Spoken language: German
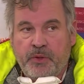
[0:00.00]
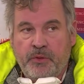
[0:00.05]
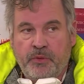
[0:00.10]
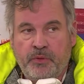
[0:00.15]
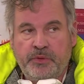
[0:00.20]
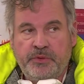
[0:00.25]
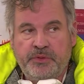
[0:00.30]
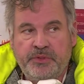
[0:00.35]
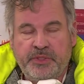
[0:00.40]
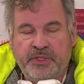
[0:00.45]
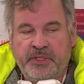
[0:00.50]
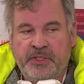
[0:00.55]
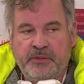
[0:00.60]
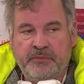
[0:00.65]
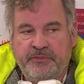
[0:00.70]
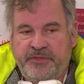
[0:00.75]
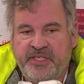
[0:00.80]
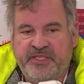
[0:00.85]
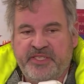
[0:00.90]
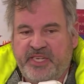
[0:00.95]
Und
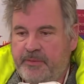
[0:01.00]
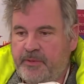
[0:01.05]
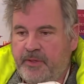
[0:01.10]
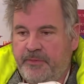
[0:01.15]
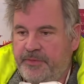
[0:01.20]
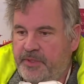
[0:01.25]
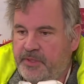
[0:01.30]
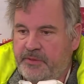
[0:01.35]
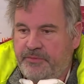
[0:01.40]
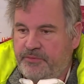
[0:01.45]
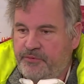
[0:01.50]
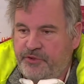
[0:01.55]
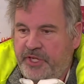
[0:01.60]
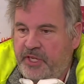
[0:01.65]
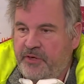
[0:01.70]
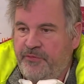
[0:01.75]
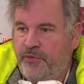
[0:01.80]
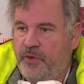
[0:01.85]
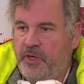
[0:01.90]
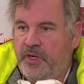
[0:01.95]
äh, wir selber, wir
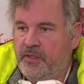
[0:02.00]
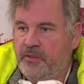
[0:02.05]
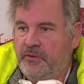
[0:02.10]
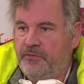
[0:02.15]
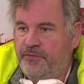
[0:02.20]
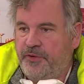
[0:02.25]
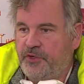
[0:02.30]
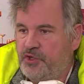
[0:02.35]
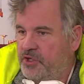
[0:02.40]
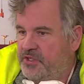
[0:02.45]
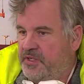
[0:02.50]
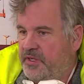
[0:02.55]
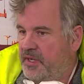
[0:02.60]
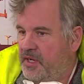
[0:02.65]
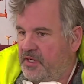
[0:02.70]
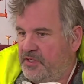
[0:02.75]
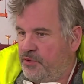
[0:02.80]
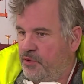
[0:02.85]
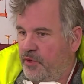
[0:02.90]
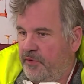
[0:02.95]
stehen vor verschlossenen
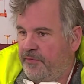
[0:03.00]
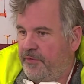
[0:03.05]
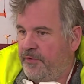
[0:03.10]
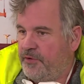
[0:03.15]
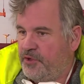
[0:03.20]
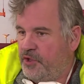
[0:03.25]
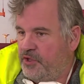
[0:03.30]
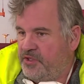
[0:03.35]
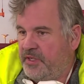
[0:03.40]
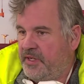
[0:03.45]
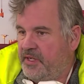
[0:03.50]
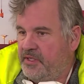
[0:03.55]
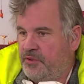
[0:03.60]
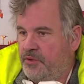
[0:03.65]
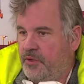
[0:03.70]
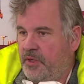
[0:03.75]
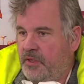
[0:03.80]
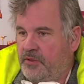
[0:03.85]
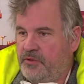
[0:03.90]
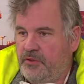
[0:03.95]
Rasthöfen, vor verschlossenen
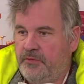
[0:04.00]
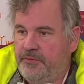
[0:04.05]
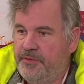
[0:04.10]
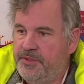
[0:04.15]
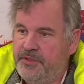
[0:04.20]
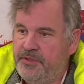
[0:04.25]
Restaurants und